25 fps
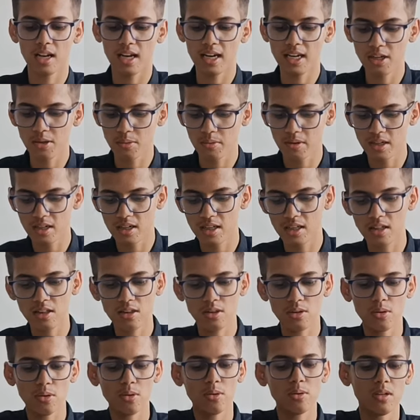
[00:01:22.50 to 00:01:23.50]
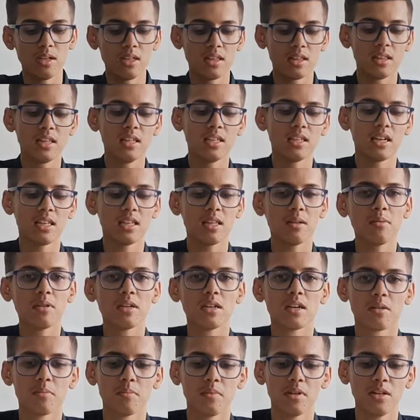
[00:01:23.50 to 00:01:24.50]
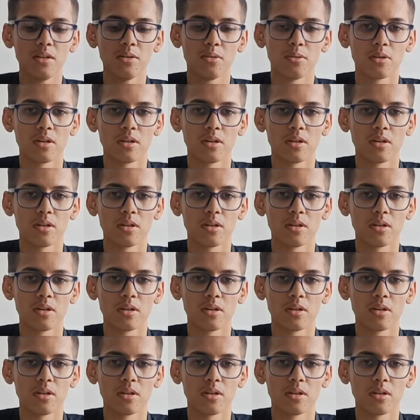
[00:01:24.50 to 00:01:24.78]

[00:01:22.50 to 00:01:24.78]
लाइट वेट है तो इतनी ज़्यादा भी गर्मी नहीं